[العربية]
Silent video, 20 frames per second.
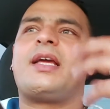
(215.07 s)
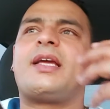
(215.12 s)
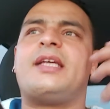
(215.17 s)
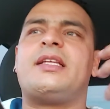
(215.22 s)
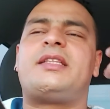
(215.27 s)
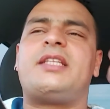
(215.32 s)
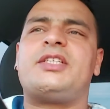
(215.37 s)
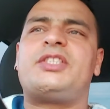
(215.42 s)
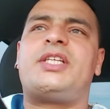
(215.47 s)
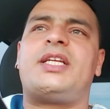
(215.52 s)

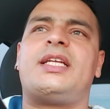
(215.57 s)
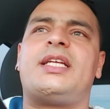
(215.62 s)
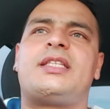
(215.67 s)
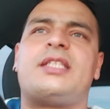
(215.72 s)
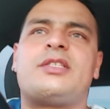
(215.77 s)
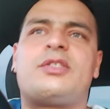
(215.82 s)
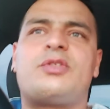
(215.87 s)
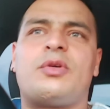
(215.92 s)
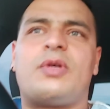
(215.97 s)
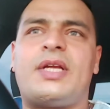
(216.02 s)
كي تشري
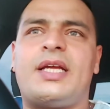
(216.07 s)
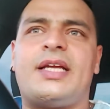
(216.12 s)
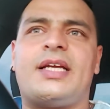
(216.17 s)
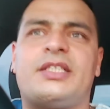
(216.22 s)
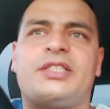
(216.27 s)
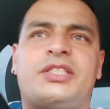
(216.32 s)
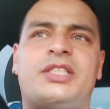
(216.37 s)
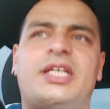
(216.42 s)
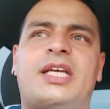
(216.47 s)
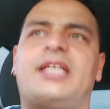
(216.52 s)
تي
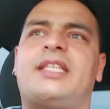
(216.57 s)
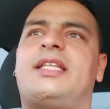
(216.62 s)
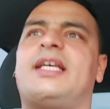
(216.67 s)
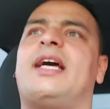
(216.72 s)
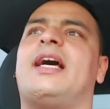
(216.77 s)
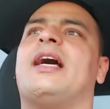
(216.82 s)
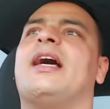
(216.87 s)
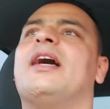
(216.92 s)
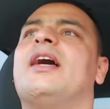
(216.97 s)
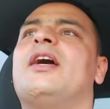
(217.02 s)
سوريا
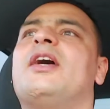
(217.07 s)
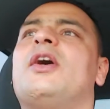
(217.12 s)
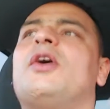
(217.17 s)
جديدة